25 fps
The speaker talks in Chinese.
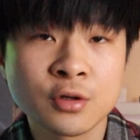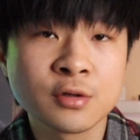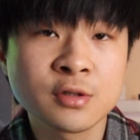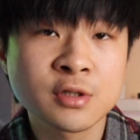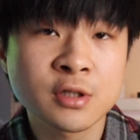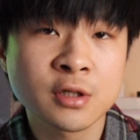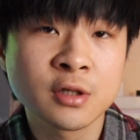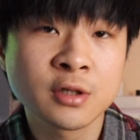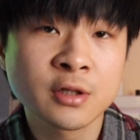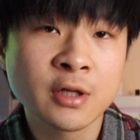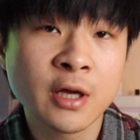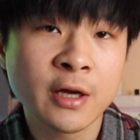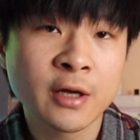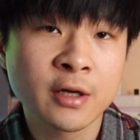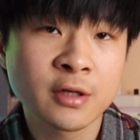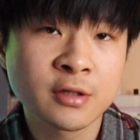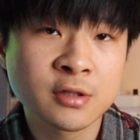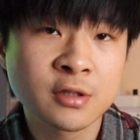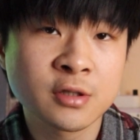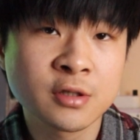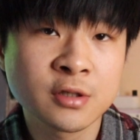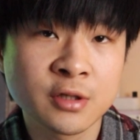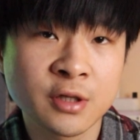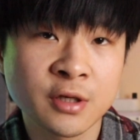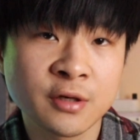同时，他也
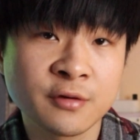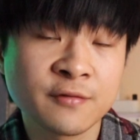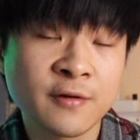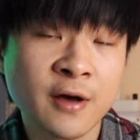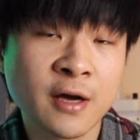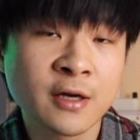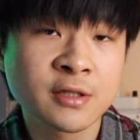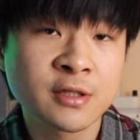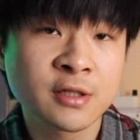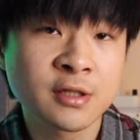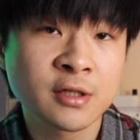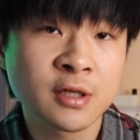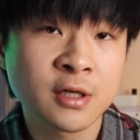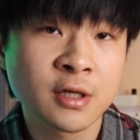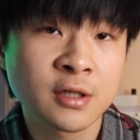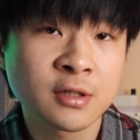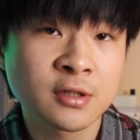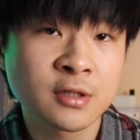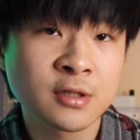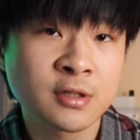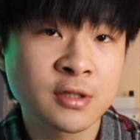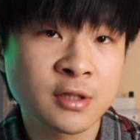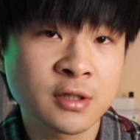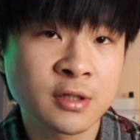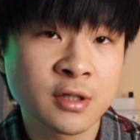彻底放弃了
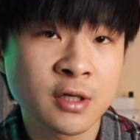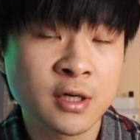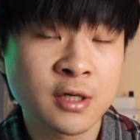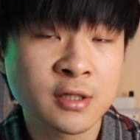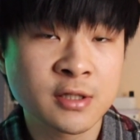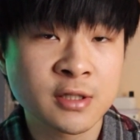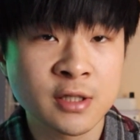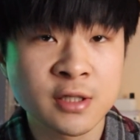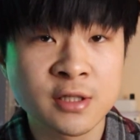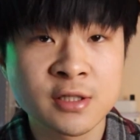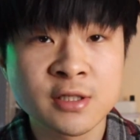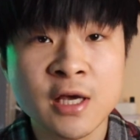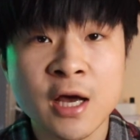自己的形